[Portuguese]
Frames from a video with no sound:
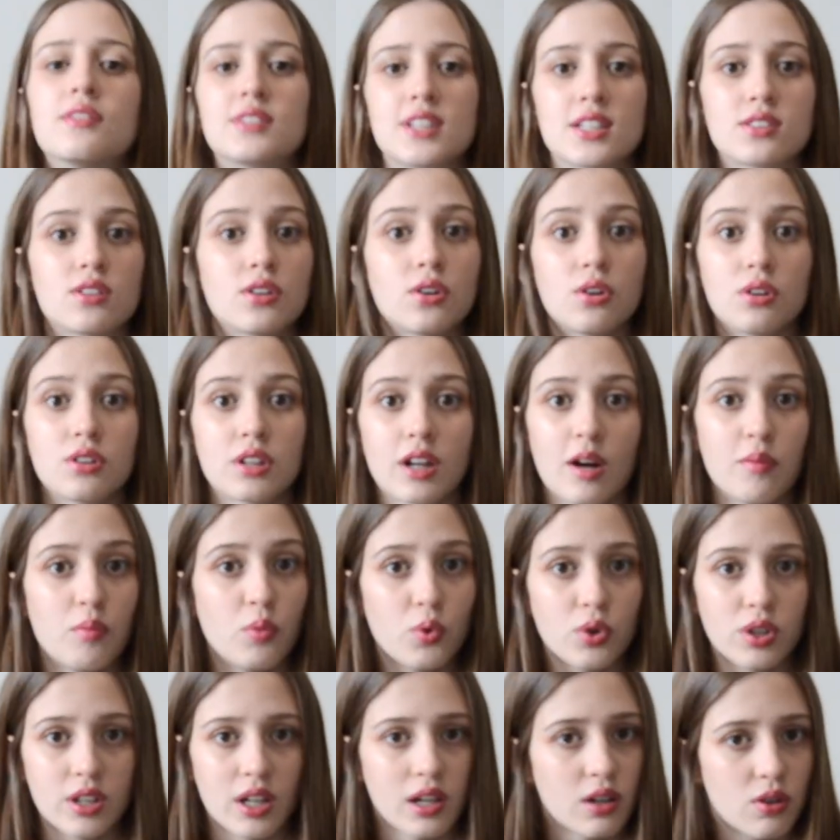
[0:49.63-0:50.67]
Vocês vão encontrar
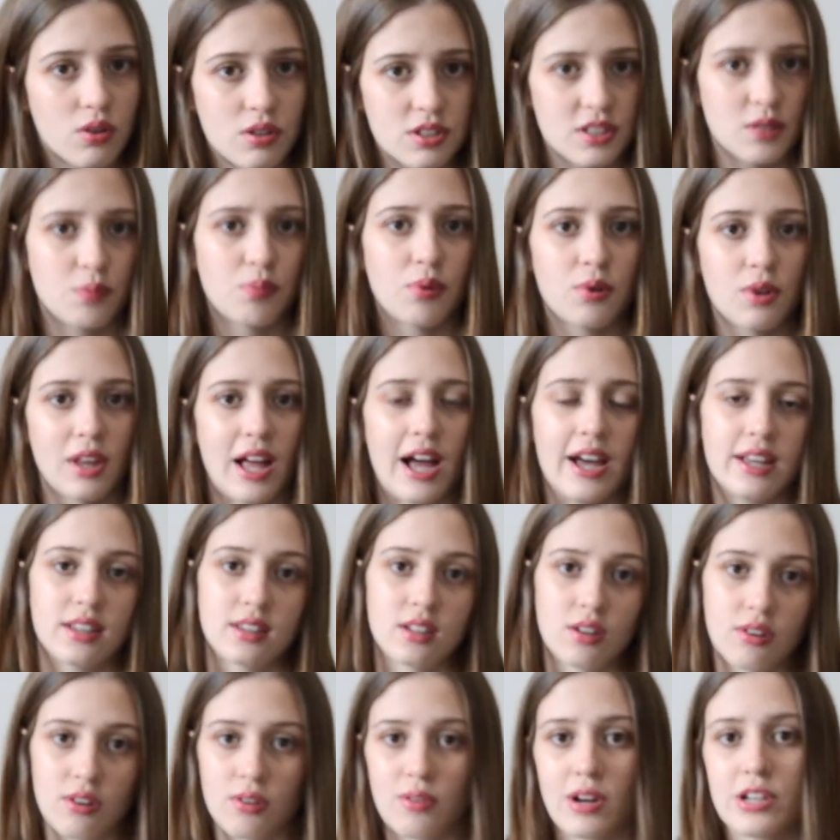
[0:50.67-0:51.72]
muita coisa por lá,
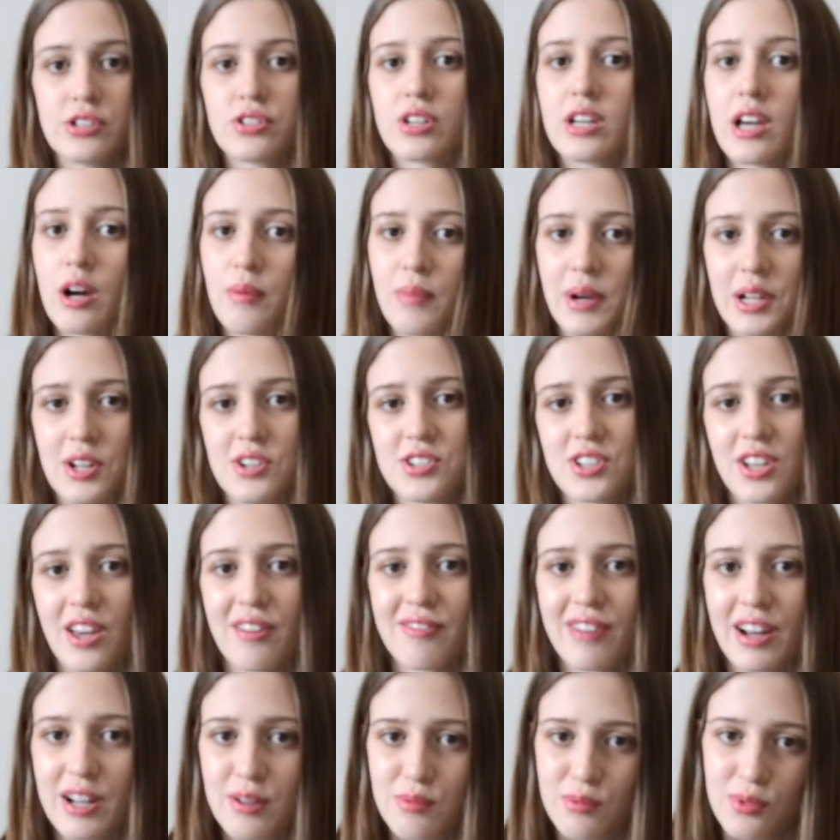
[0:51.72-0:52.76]
então eu acho que é uma loja
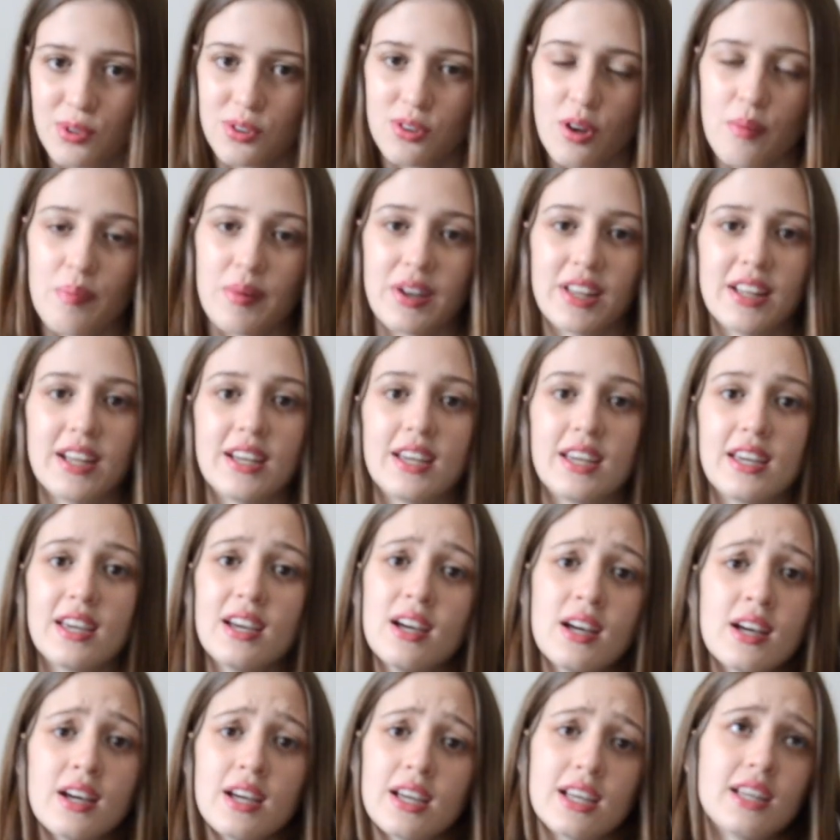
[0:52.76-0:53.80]
que vale muito a pena ir.